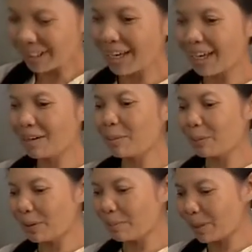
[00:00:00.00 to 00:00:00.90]
ค่ะ บอก
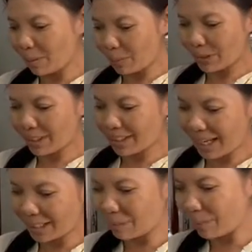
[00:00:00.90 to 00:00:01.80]
ว่ามาขโมยเงิน
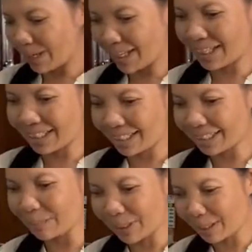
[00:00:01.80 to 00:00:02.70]
นะทำไมอะไรอย่างนี้
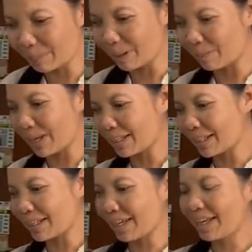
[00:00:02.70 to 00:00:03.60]
ทำไมทำกับน้าอ
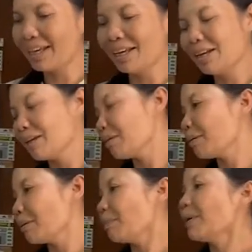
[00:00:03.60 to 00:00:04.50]
ย่างเงี้ย
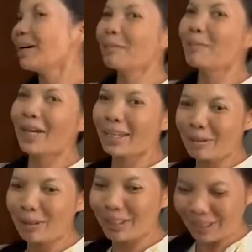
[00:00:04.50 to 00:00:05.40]
ก็เบอร์ไปง
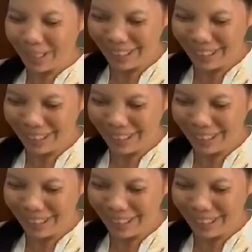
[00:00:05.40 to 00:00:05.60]
งกับ